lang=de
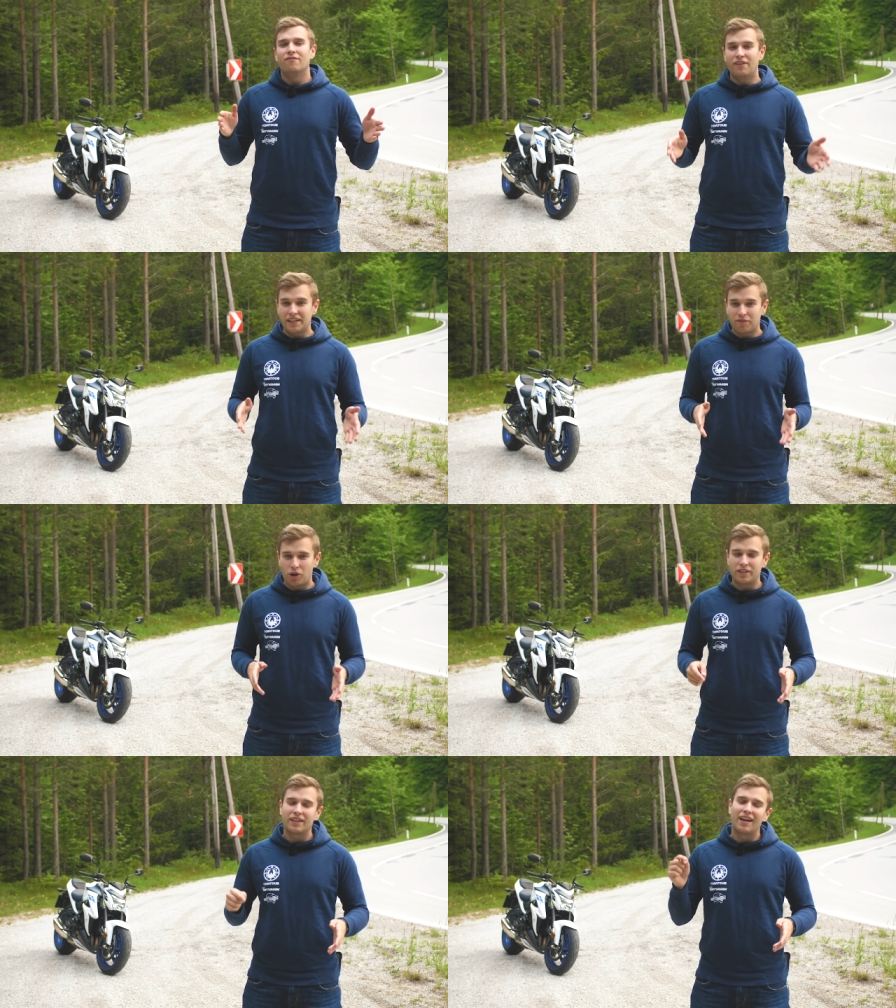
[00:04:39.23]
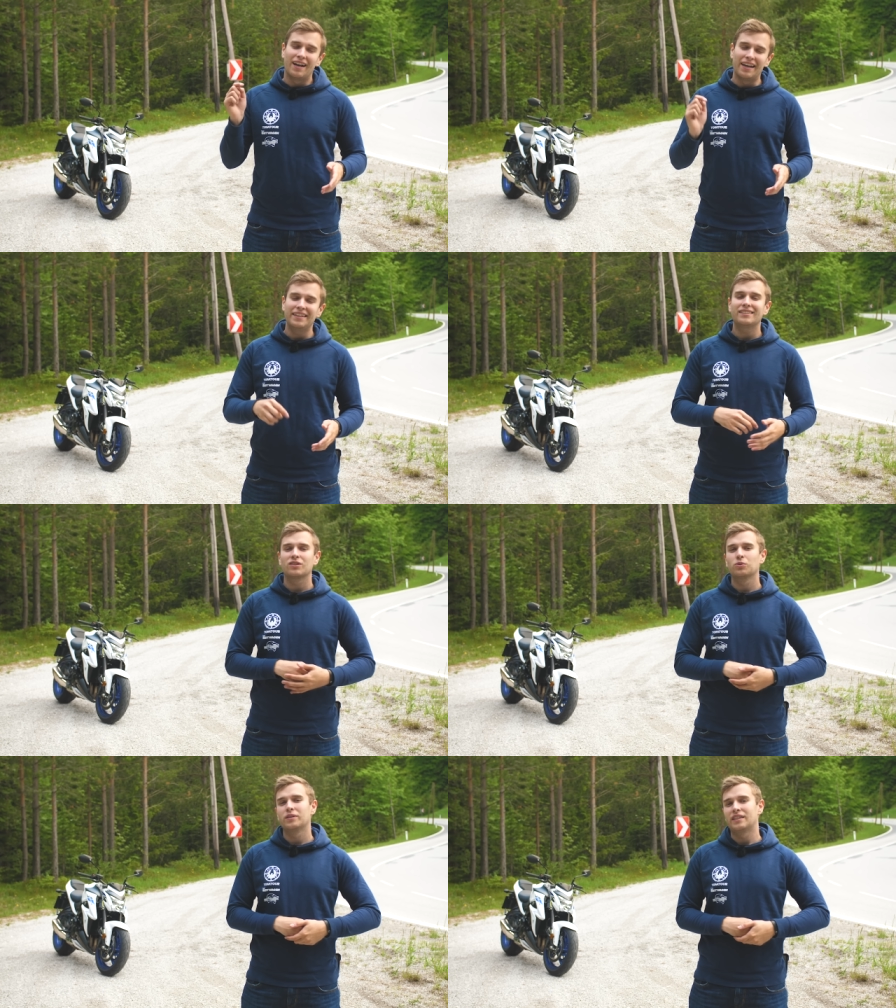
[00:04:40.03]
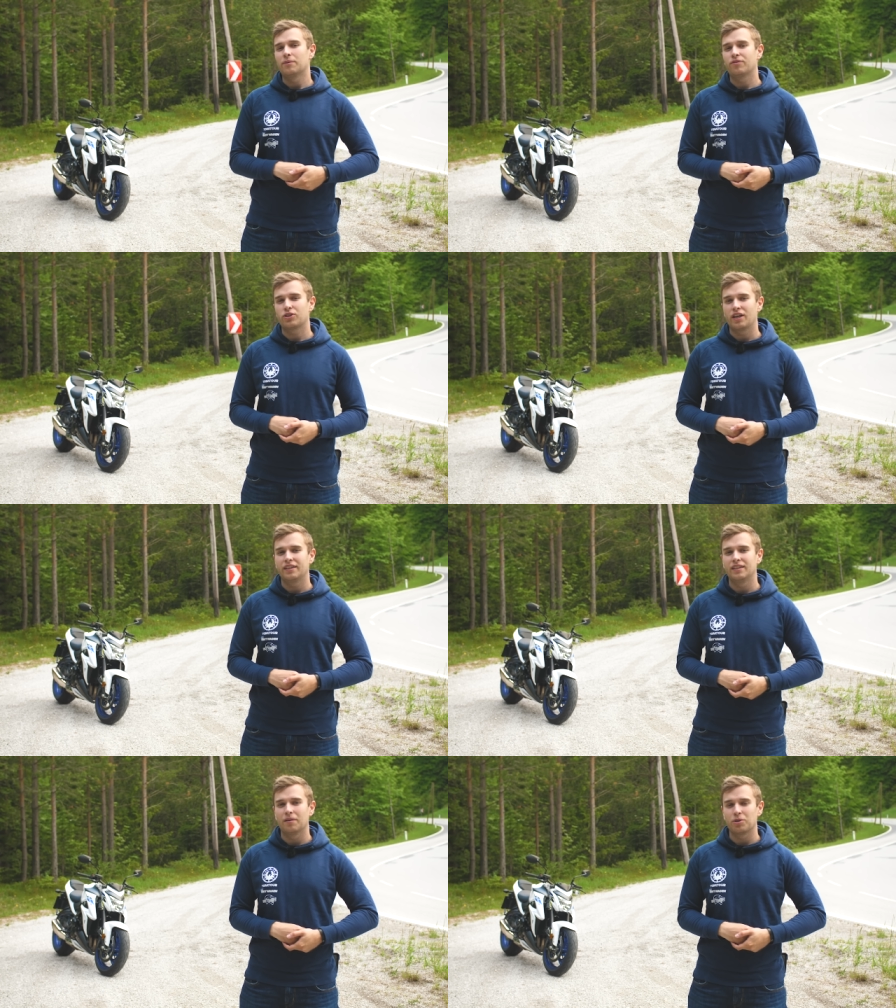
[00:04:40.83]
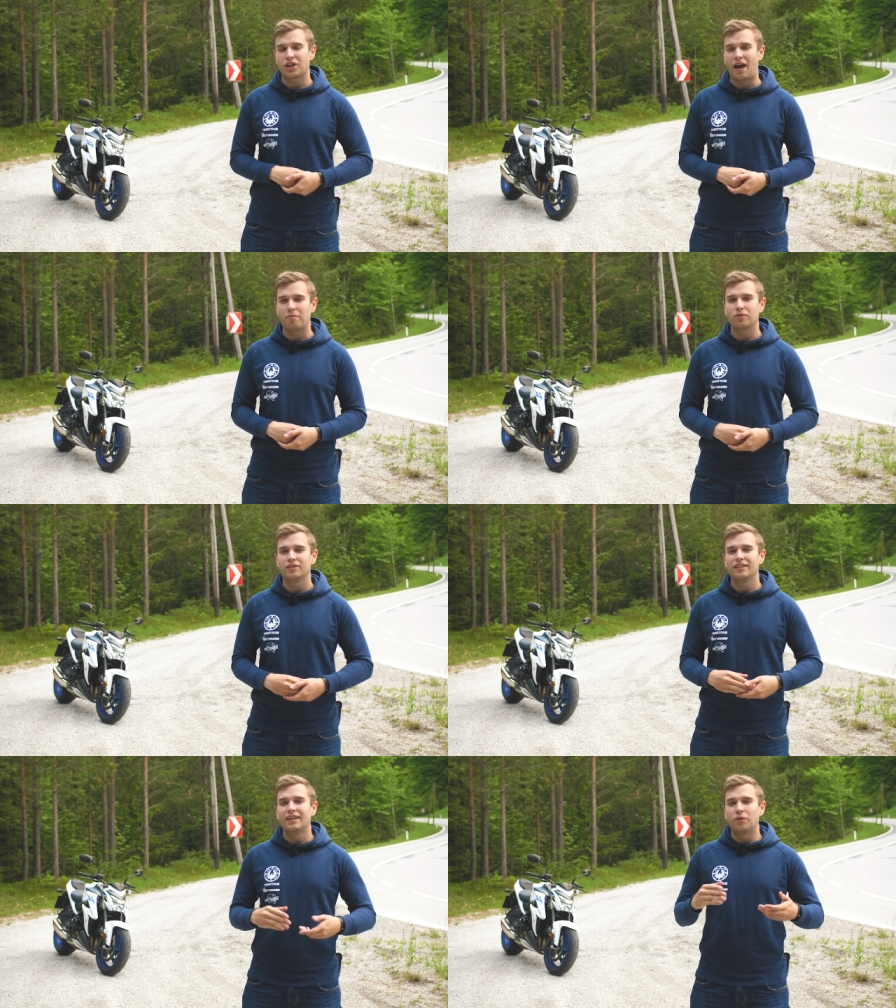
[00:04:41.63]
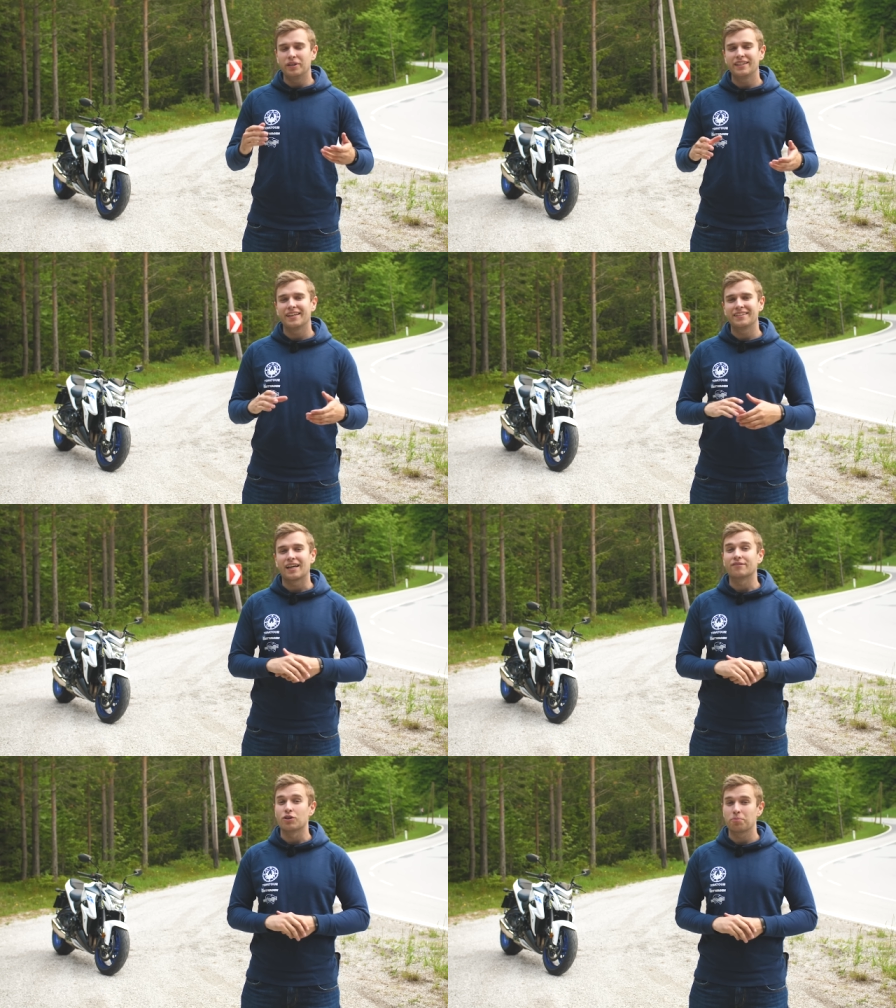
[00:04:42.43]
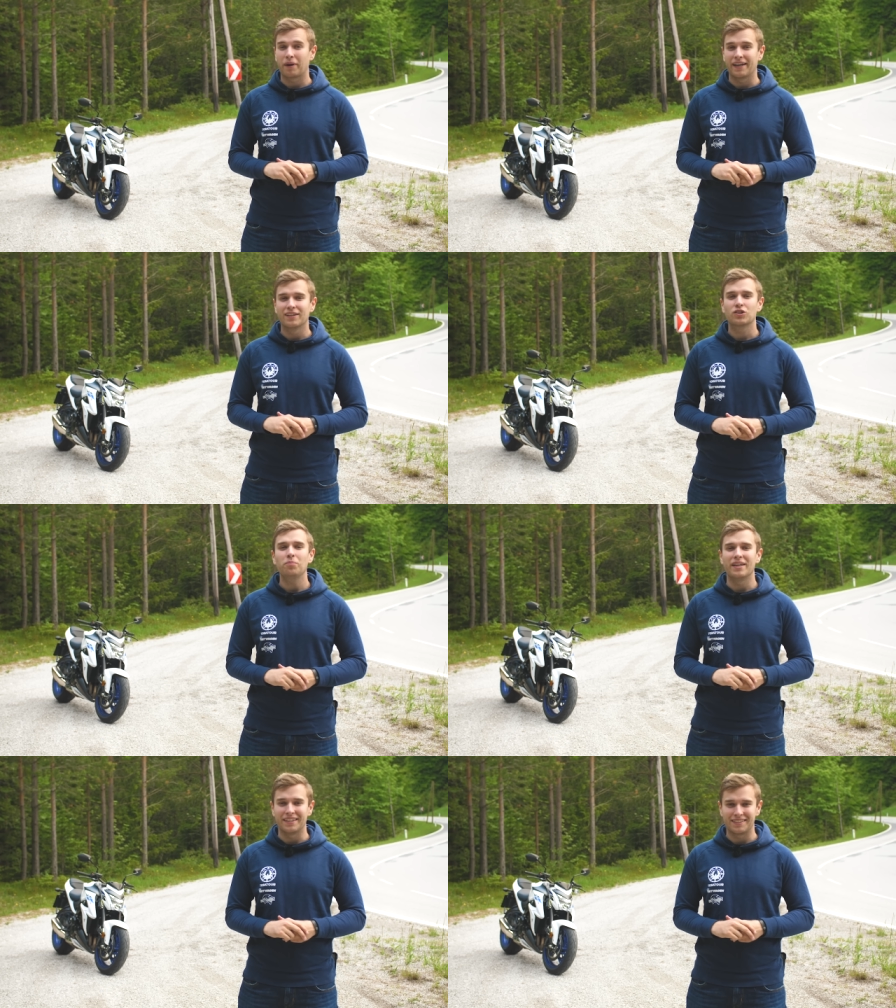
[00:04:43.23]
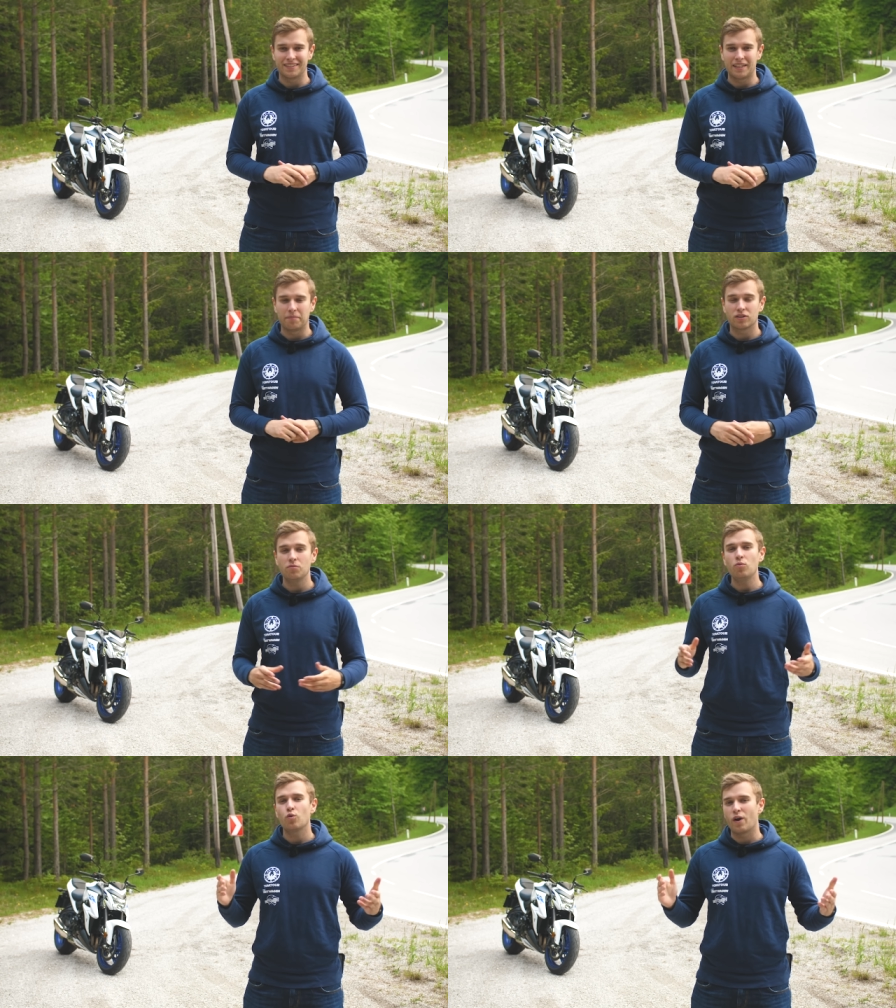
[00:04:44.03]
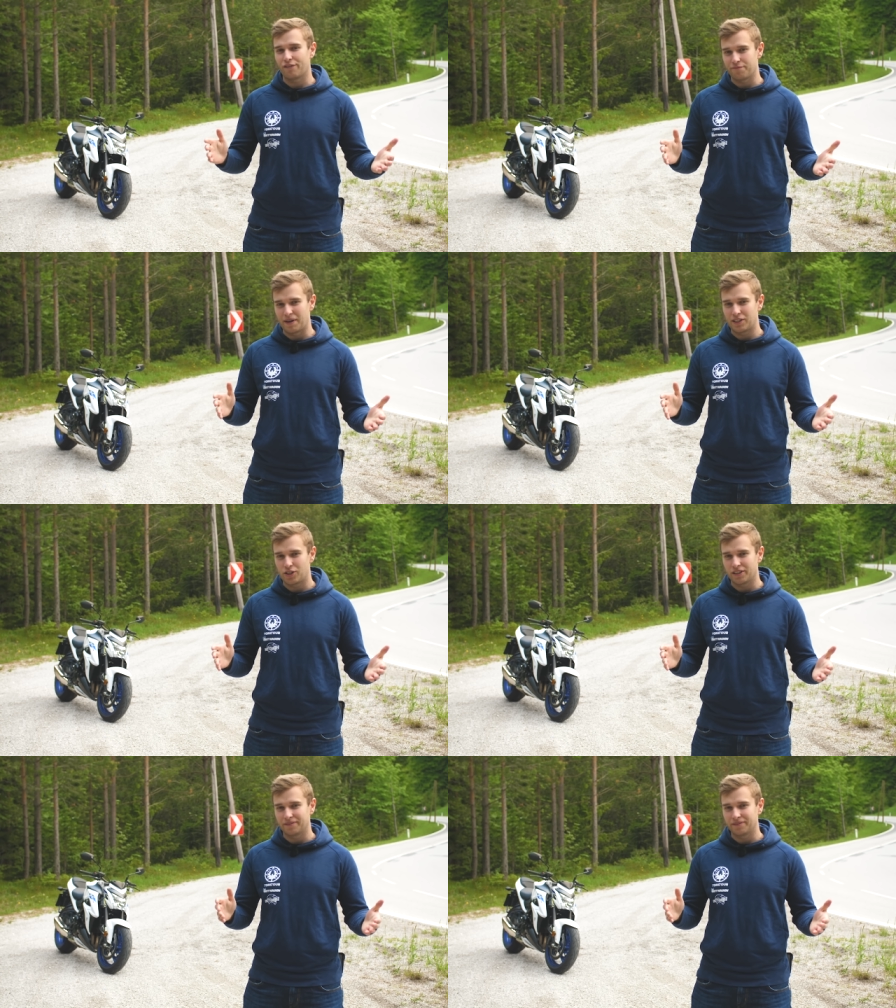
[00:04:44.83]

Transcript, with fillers: Wenn ihr wollt, Link dazu ist selbstverständlich in der Beschreibung und ich hätte gesagt, wir springen zum nächsten Thema, zum Ref-Matching.